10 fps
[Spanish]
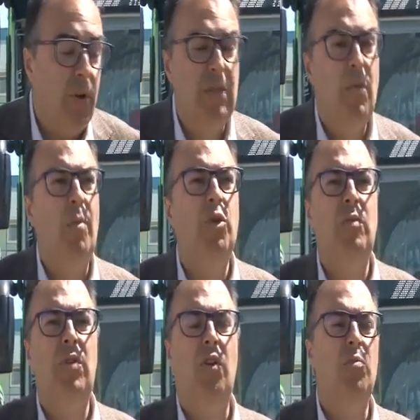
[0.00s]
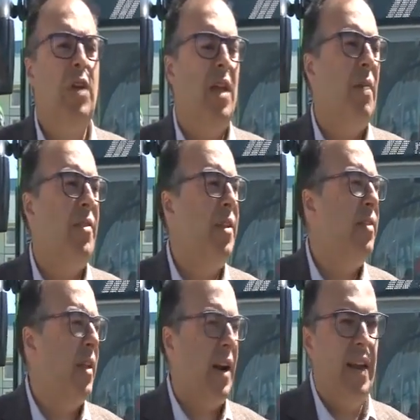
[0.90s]
por ese mismo motivo la Comunidad de Madrid
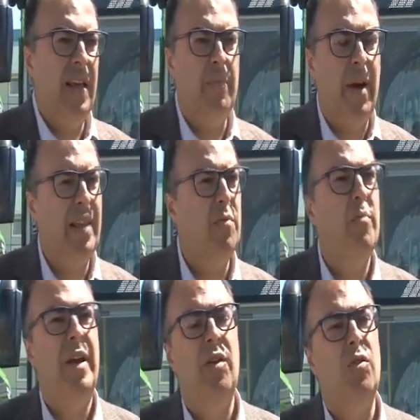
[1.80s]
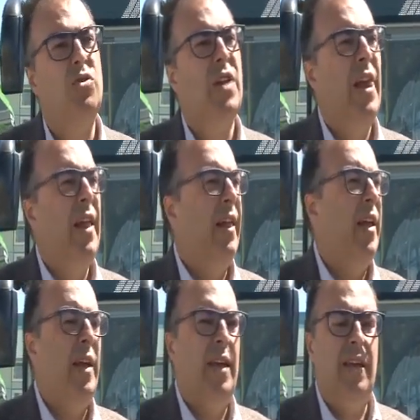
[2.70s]
cerraría el parque de bomberos
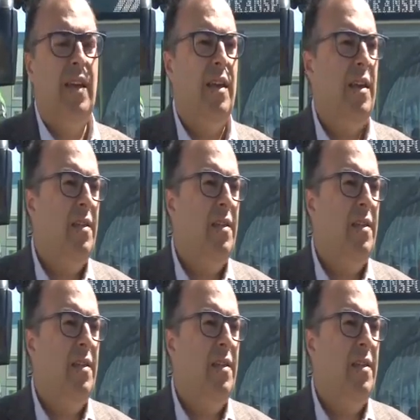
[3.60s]
eh,